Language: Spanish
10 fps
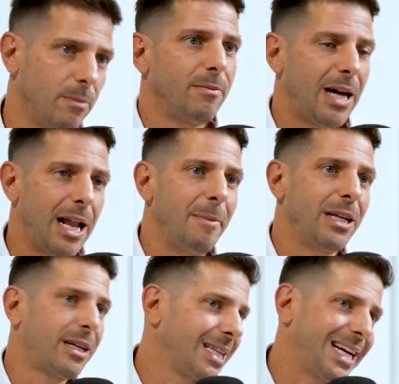a esto,
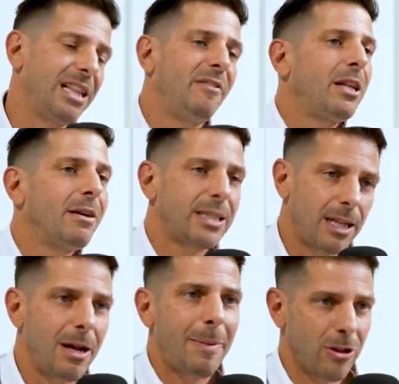Que en definitiva se
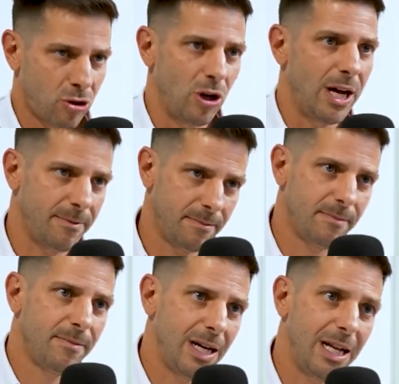termina pagando sola
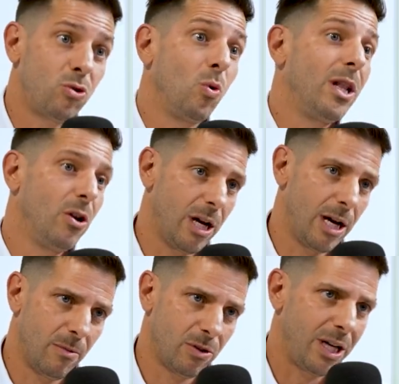el mm. sueldo,
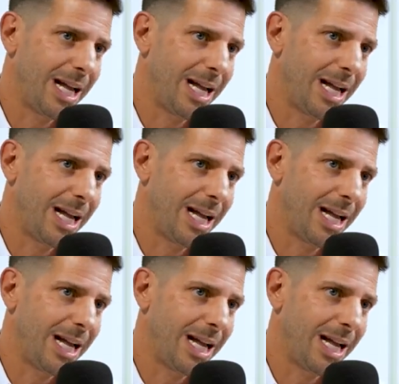digamos.